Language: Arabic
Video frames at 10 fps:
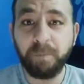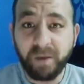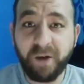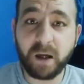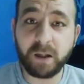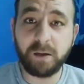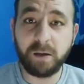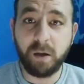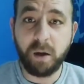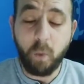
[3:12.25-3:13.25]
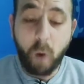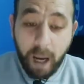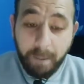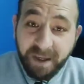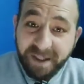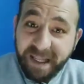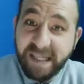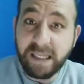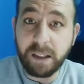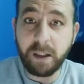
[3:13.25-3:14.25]
فقط واكبر
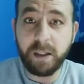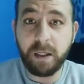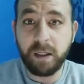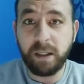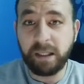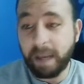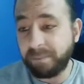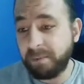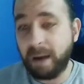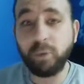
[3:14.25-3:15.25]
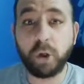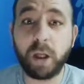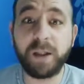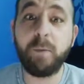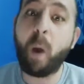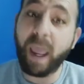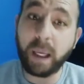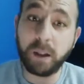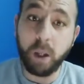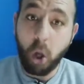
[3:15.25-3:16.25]
دليل ان ان الكابتن محمود الخطيب
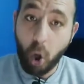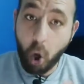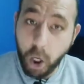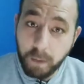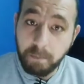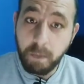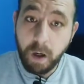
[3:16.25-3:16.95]
واخد حكم